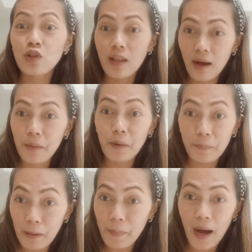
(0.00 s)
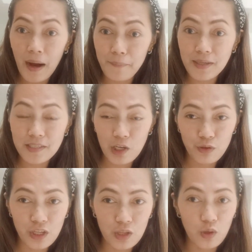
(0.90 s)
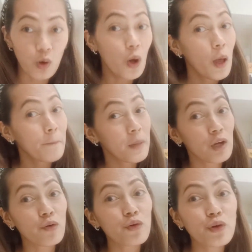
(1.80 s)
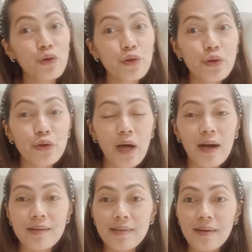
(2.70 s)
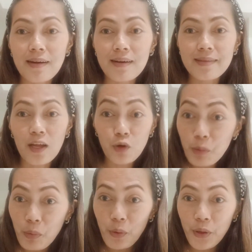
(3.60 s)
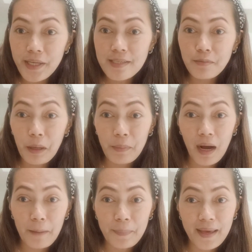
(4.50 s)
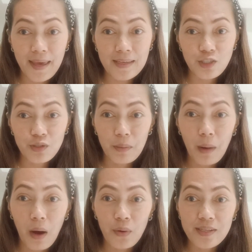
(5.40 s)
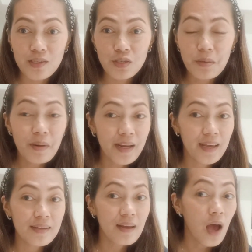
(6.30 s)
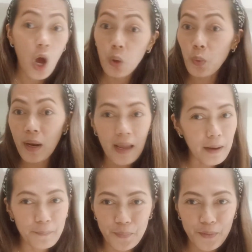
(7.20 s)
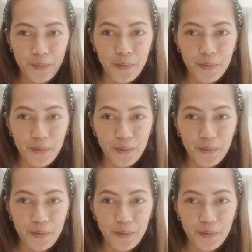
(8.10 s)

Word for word: lang ang magpapahamak sa'yo dito. Pero kung ang tanong mo is may mga application na bawal dito sa Bahrain, wala po.